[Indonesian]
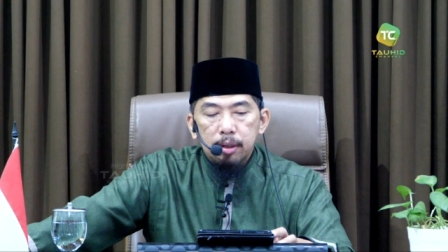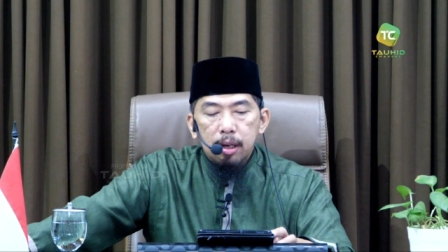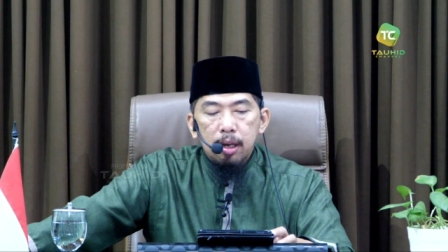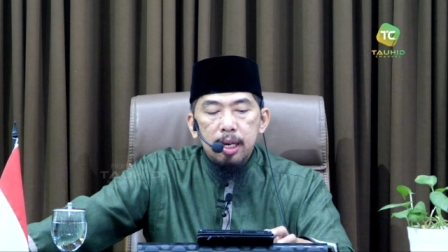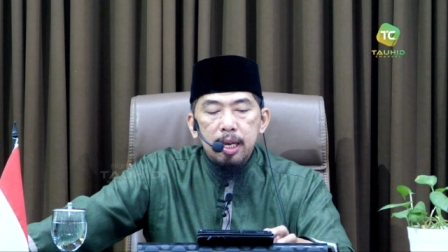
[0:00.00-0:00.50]

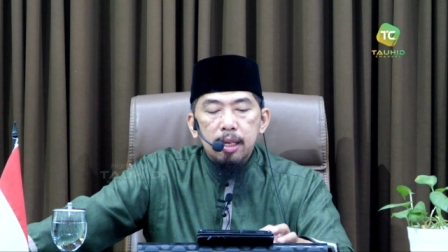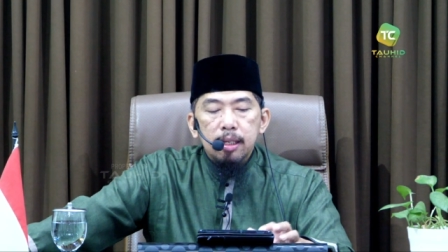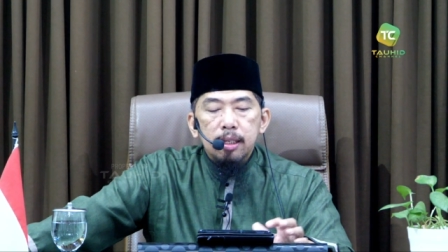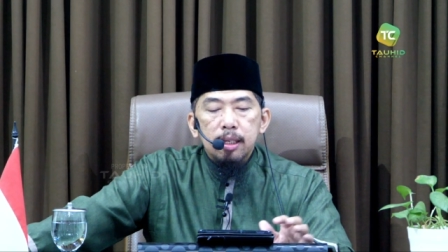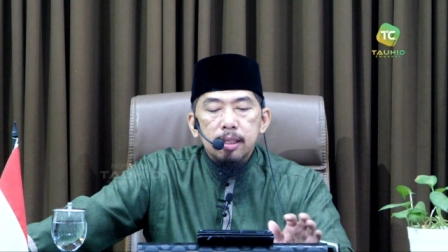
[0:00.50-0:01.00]

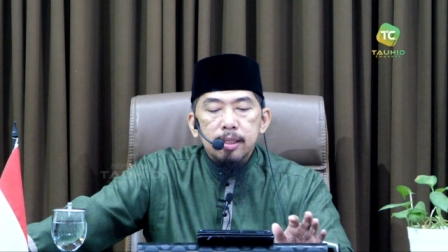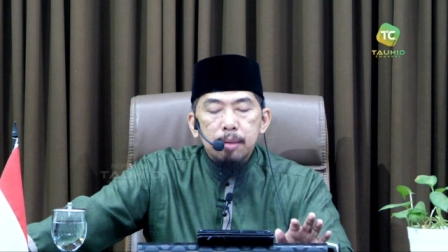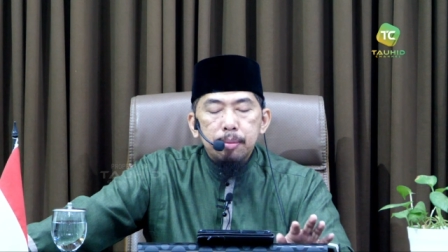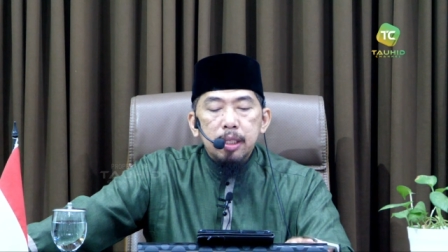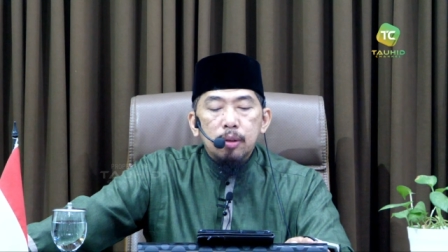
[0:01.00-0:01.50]
Kala
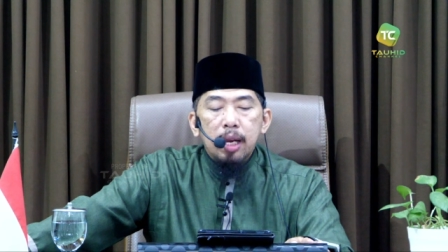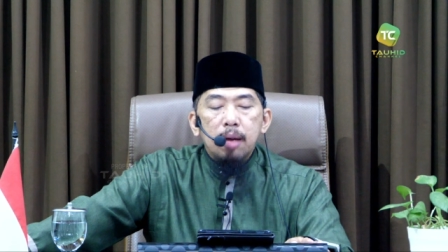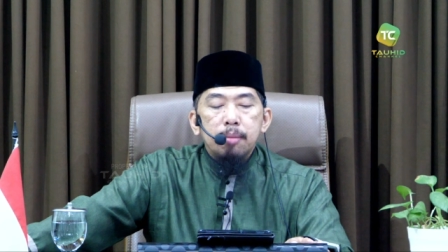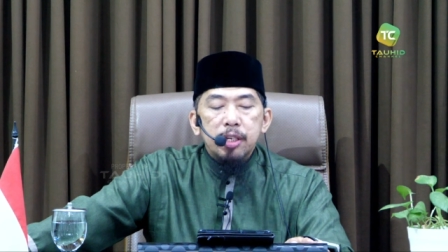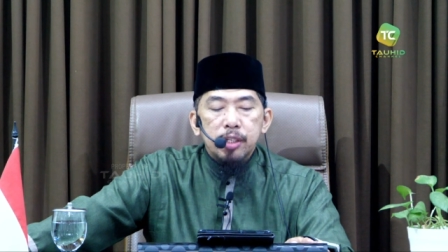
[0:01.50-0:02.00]
Sami'tul
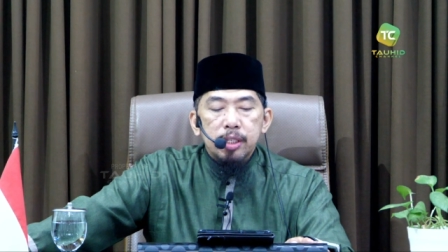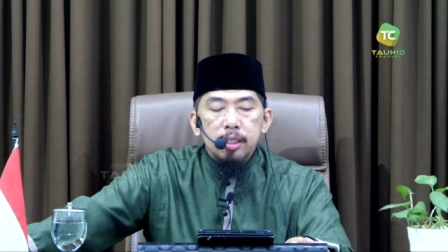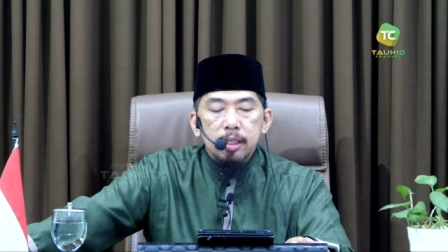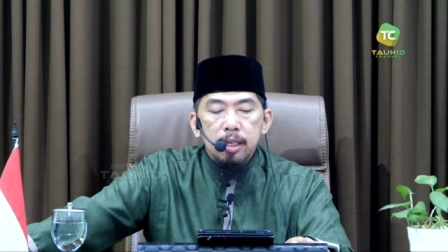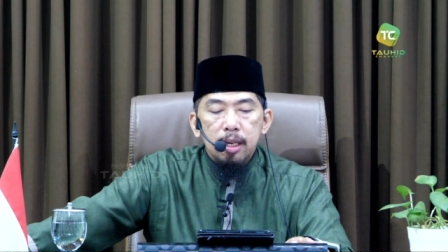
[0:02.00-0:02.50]
al-A'mash
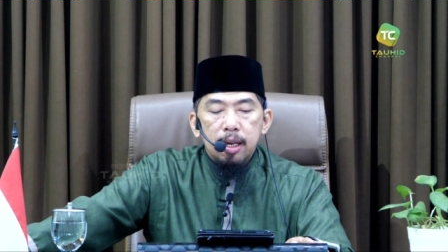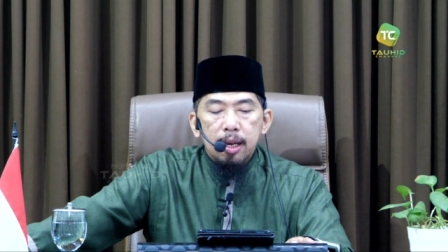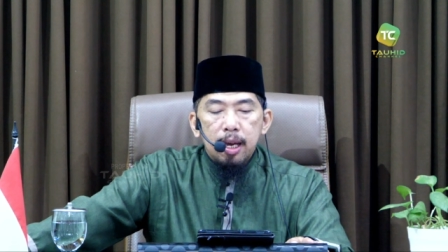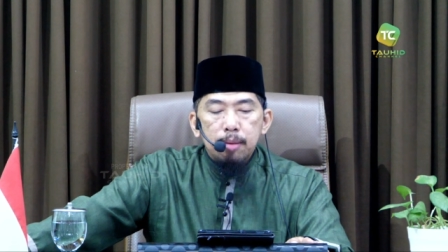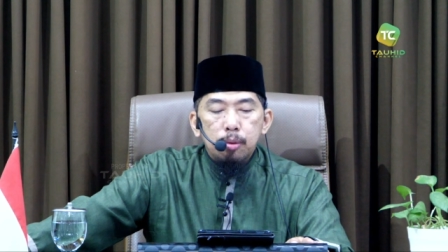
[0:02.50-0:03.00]

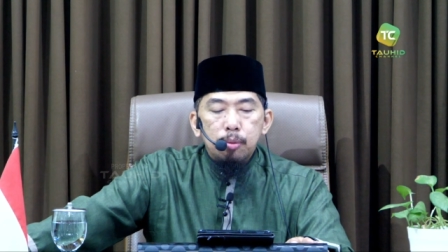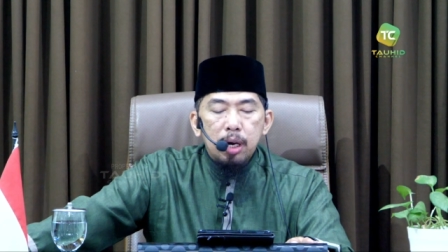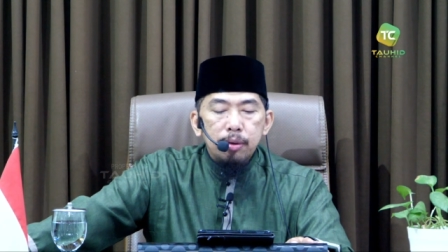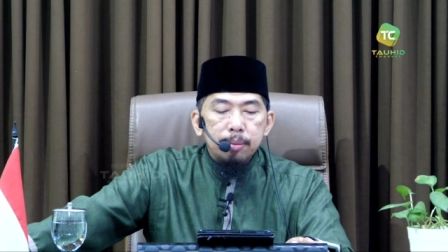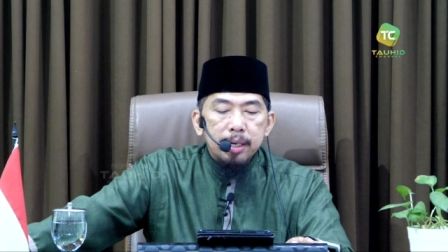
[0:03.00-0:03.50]
Abu
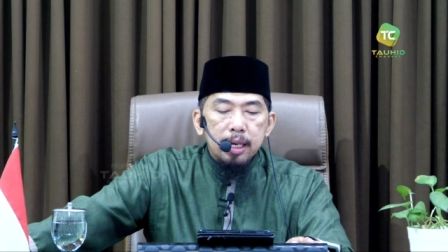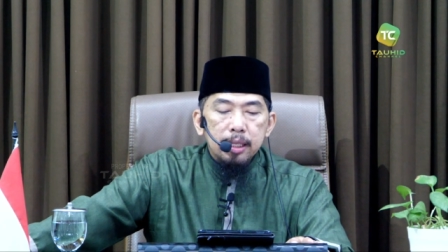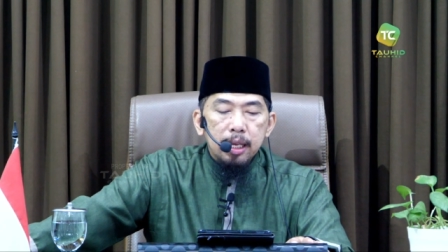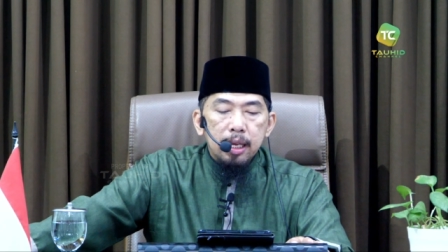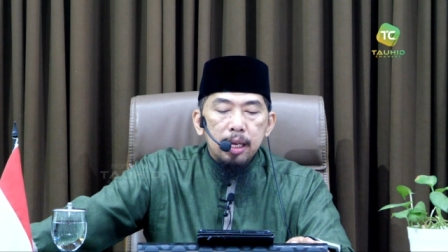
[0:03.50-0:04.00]
Muawiyah
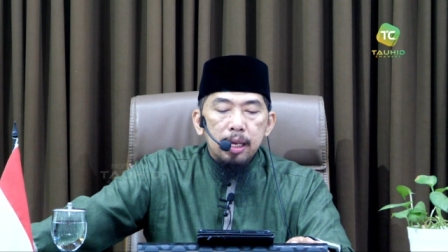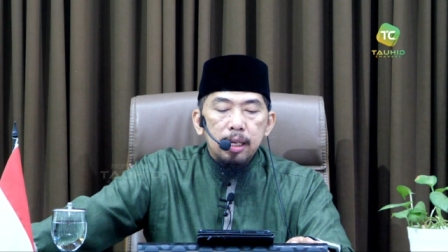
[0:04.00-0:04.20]
berkata